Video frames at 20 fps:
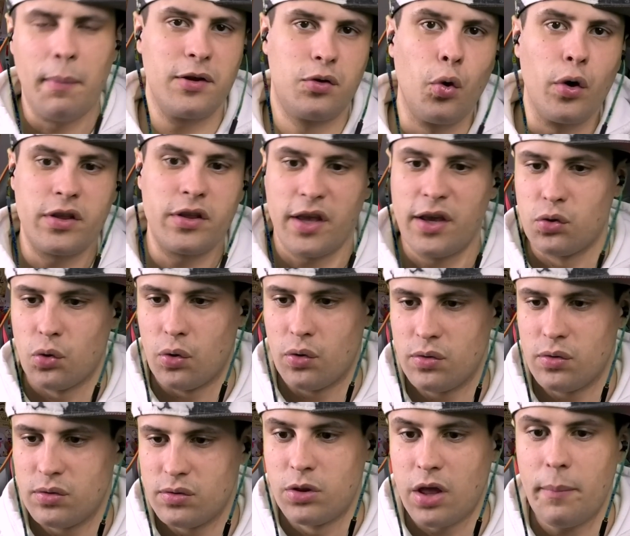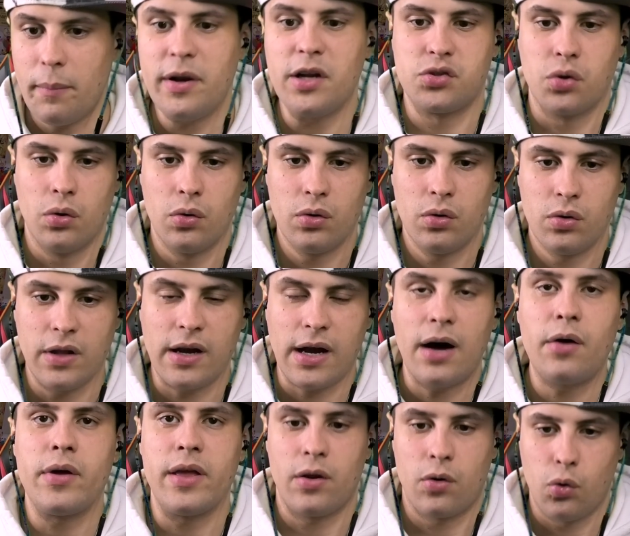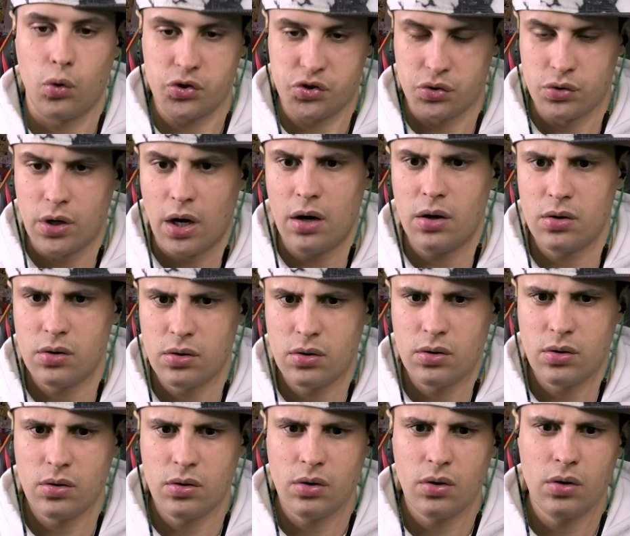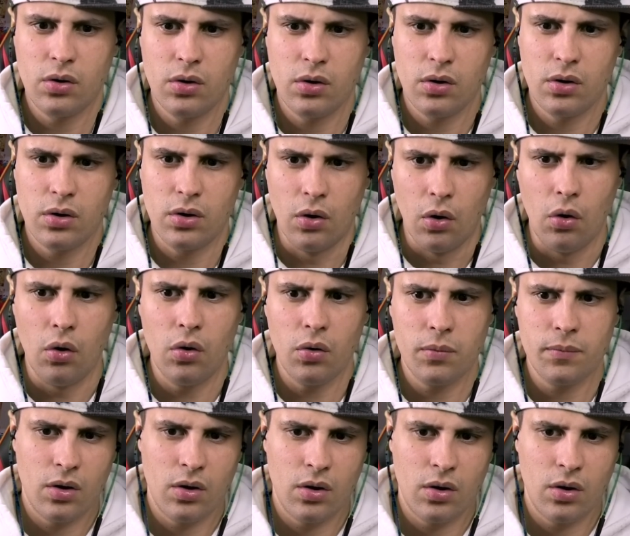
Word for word: やばいどうやって行くのでもダメでしょなんかあるんやろ補修がお前らおう